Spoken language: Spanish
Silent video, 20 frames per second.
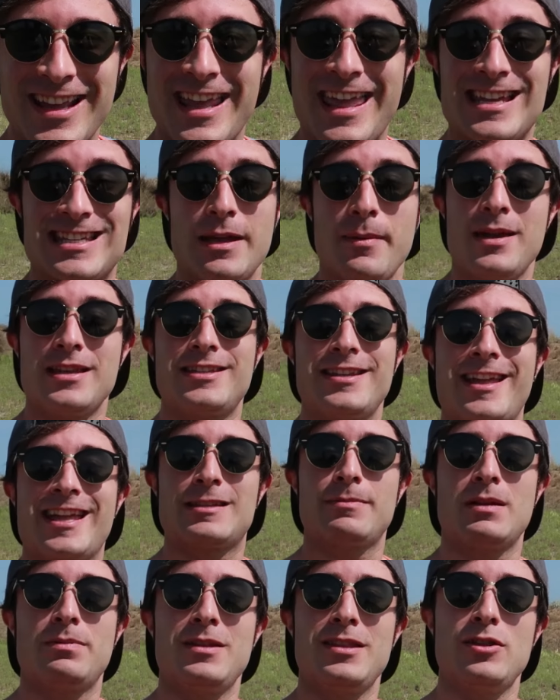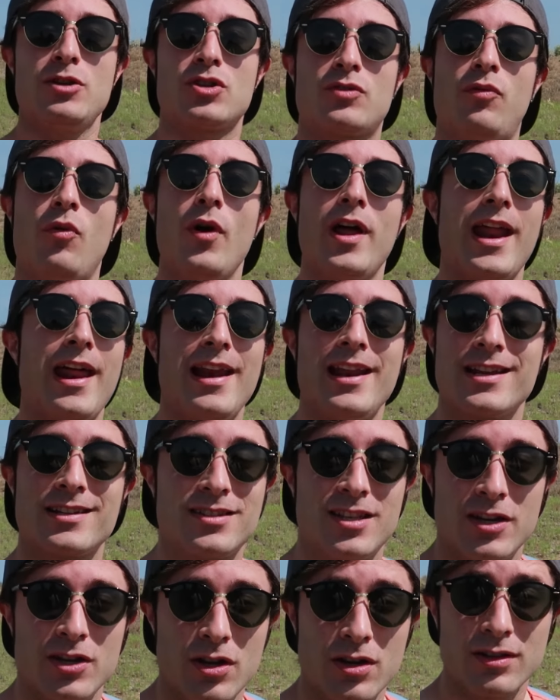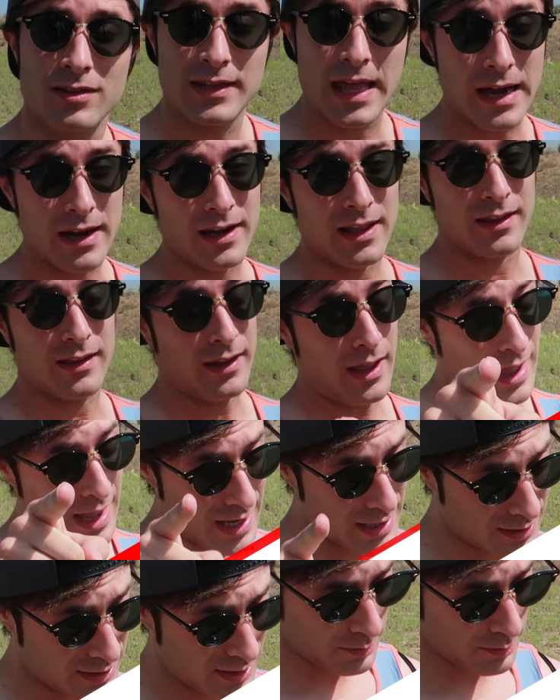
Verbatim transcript: Ya sabéis, si quieres más vídeos fuera en el exterior, darle a este